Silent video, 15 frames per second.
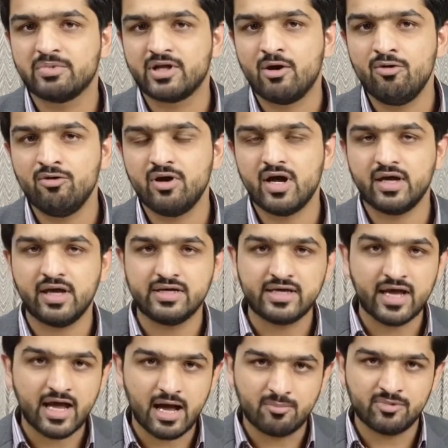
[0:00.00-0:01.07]
बताऊंगा कि
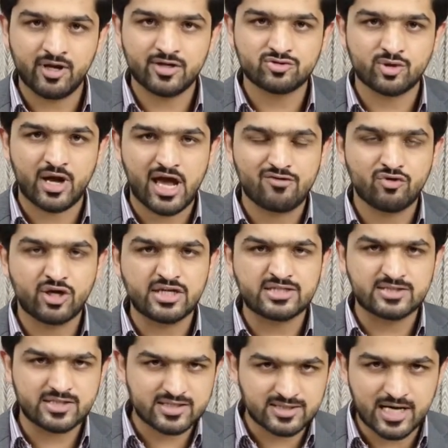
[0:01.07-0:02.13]
ये हमला जो है वो
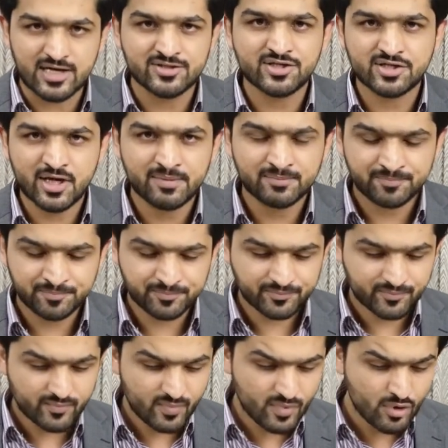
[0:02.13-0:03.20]
किसकी साजिश है
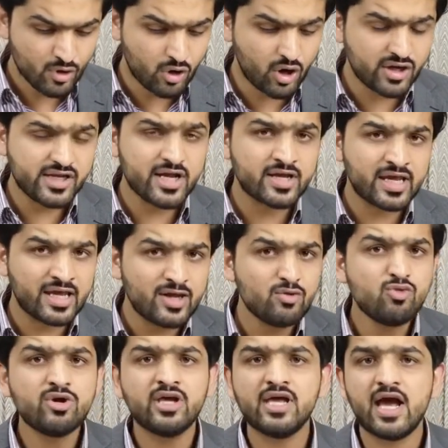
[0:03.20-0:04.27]
और ये
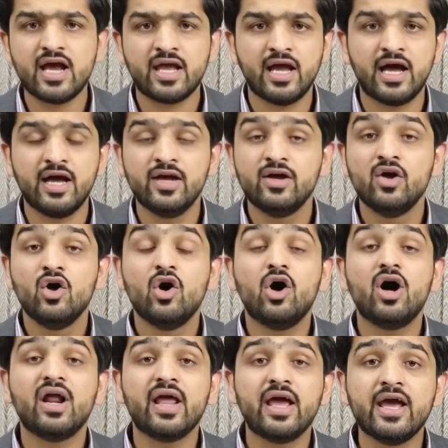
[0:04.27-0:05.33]
क्यों किया गया है
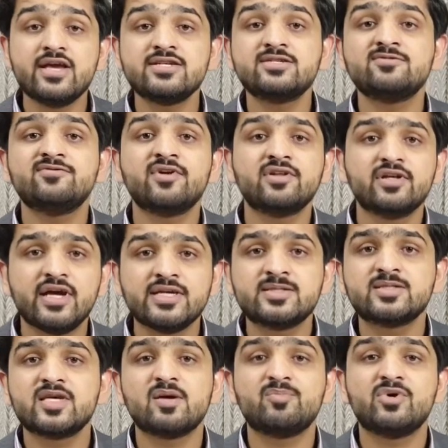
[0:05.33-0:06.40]
और इस वक्त
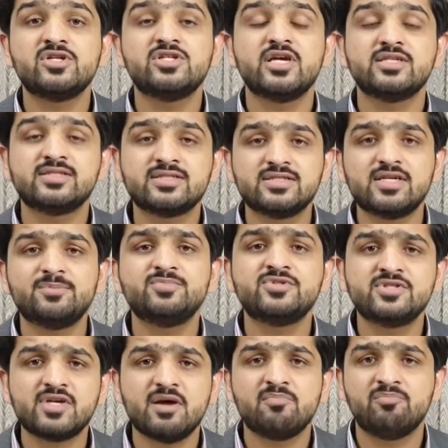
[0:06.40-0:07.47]
इसके पीछे
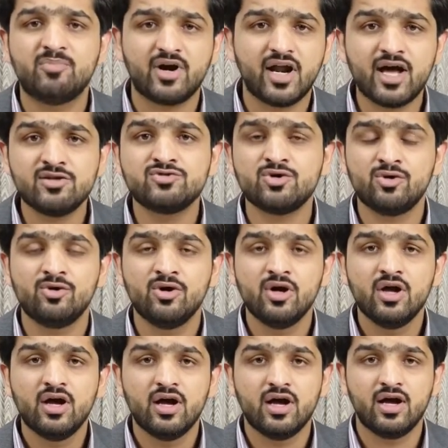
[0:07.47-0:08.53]
सबसे बड़ा जो
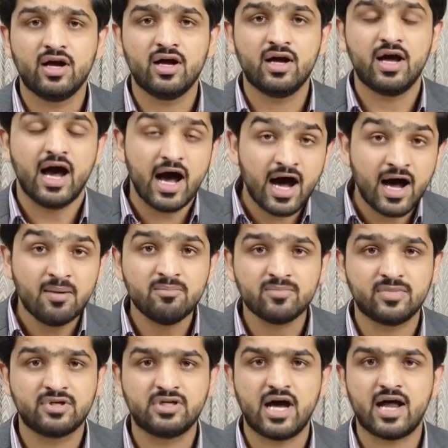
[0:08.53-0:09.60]
अहम
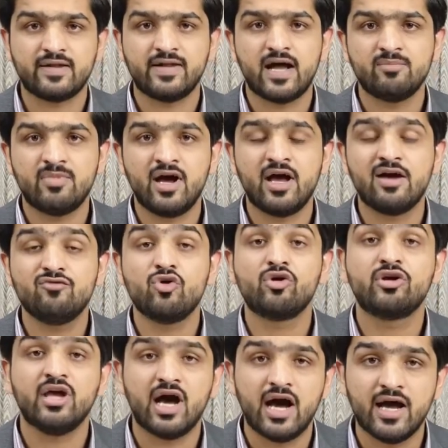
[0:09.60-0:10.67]
कारनामा है वो
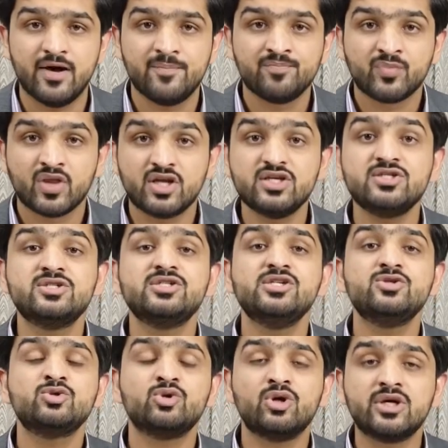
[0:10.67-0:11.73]
क्या है किस
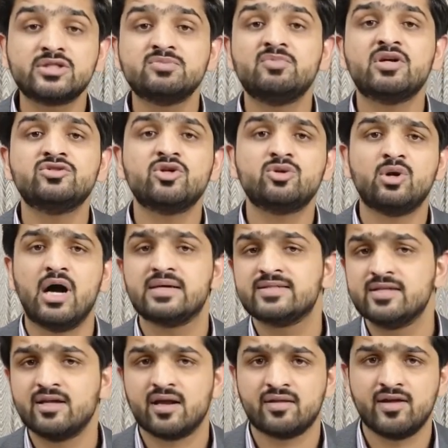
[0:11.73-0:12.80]
चीज़ को किस मकसद को
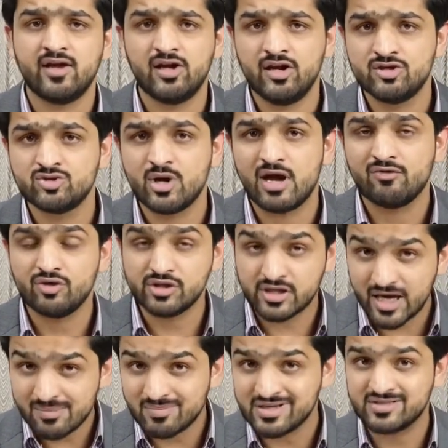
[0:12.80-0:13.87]
हासिल करने के लिए जो है वो
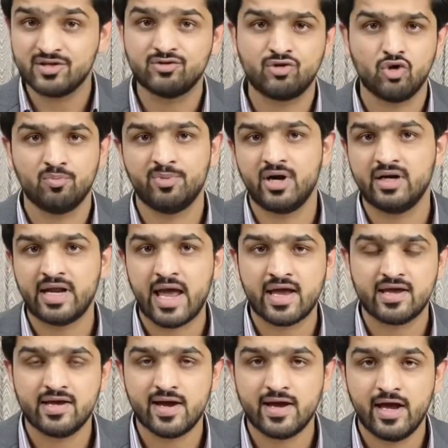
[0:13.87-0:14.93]
ये मस्जिद के ऊपर
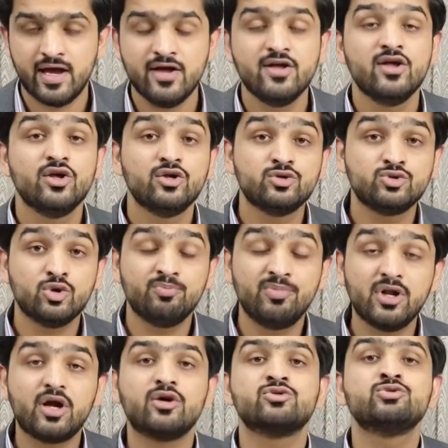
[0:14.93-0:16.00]
अटैक किया गया है जो
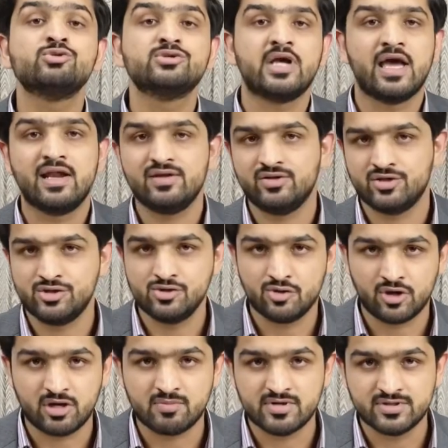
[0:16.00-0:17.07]
बिलखसूस अहल
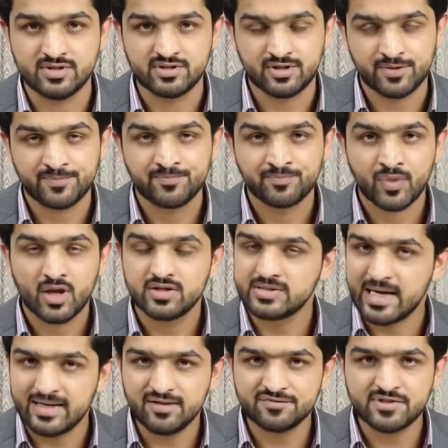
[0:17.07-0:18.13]
तशियों की मस्जिद थी
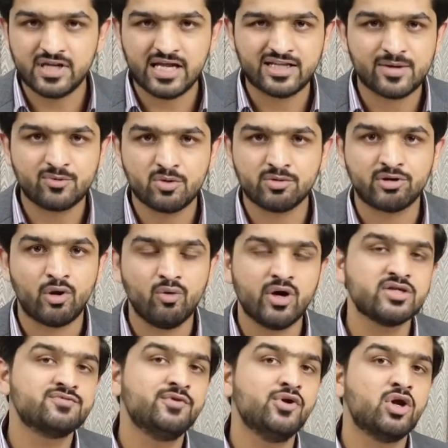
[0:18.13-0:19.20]
सारी तफसीत आपको
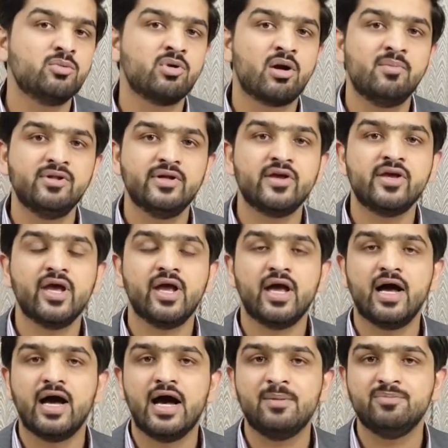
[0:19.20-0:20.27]
बताऊंगा इस वीडियो को मुकम्मल
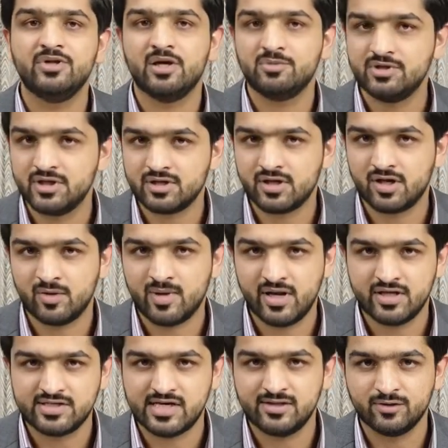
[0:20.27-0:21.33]
देखिएगा आपने अभी तक अगर
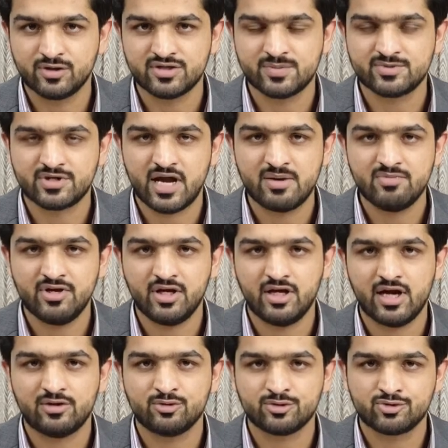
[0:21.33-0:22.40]
हमारे चैनल को सब्सक्राइब नहीं
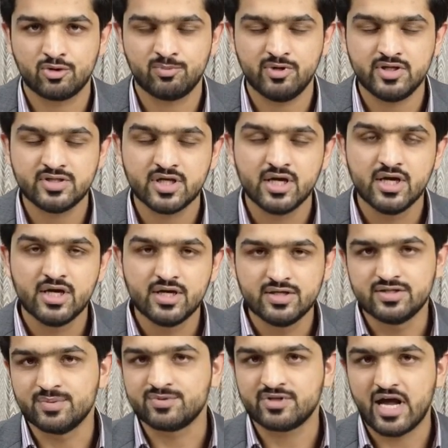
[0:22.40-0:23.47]
किया तो उसको प्लीज़
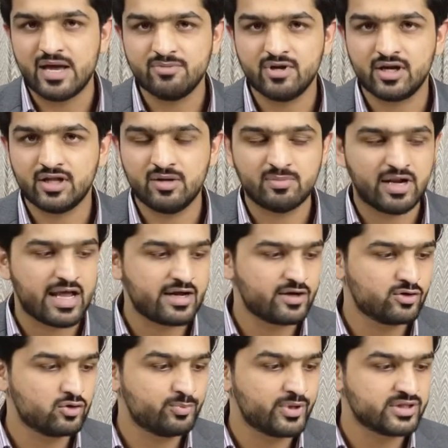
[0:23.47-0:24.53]
सब्सक्राइब कर लें
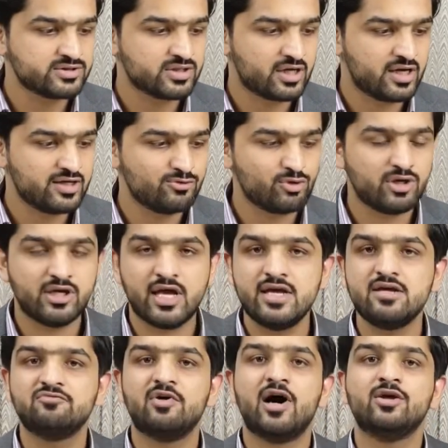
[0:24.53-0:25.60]
बेलाइकन को प्रेस कर लें क्योंकि
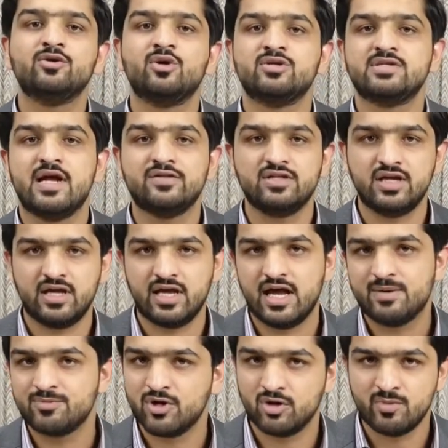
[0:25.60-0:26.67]
यही एक वाहद और आसान तरीका
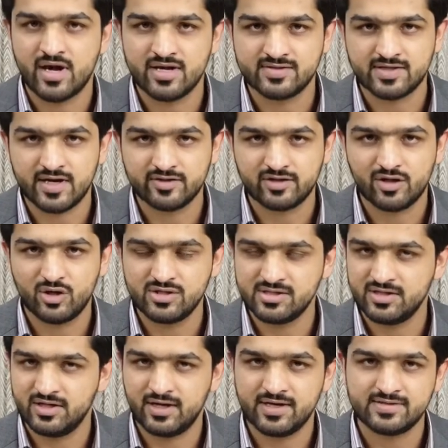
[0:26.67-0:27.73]
है आपके हमारे साथ का और इसी
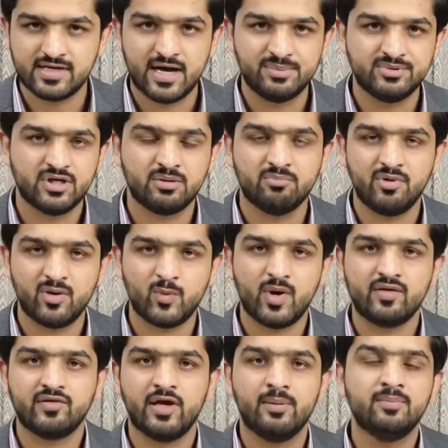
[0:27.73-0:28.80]
तरीके से आप तक बर
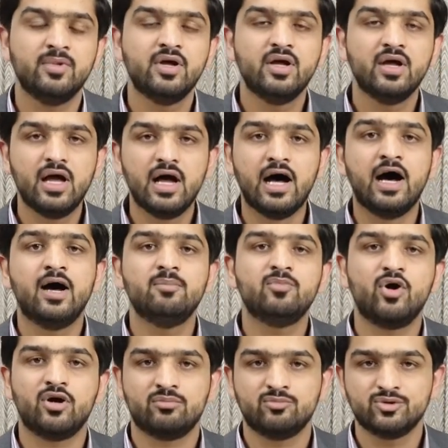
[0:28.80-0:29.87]
वक्त हम अहम
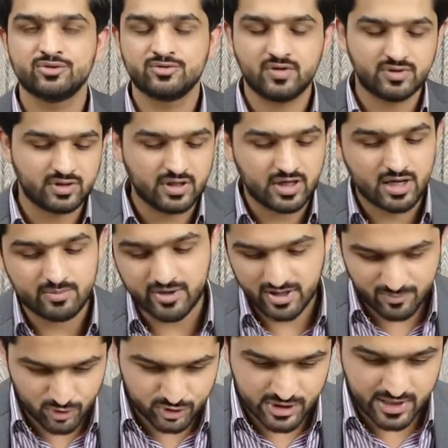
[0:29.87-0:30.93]
और मुस्म तरीन
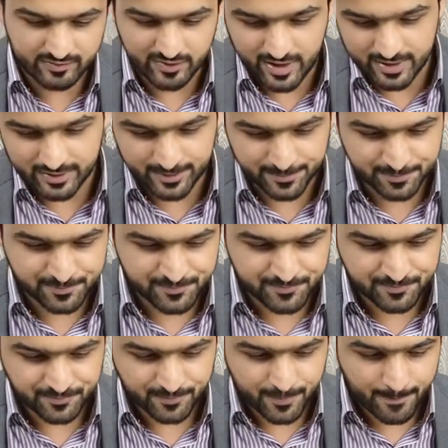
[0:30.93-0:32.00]
खबरें पहुँचाते रहते
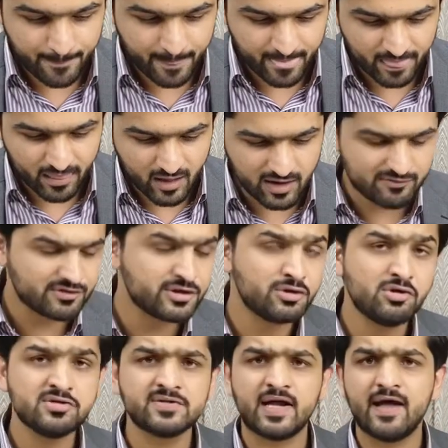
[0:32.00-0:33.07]
हैं
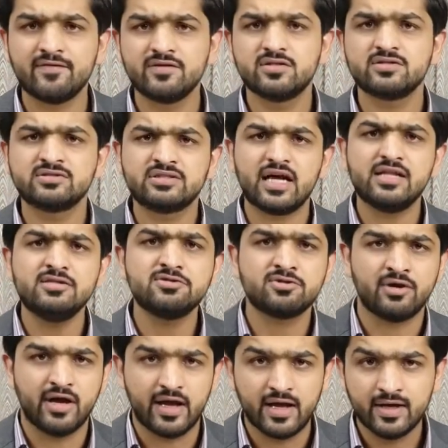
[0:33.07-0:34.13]
ख़वान रात कल
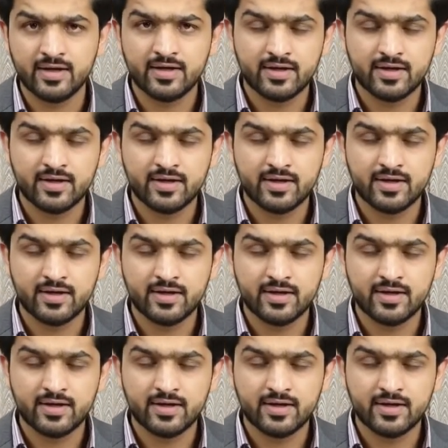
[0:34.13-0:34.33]
जो है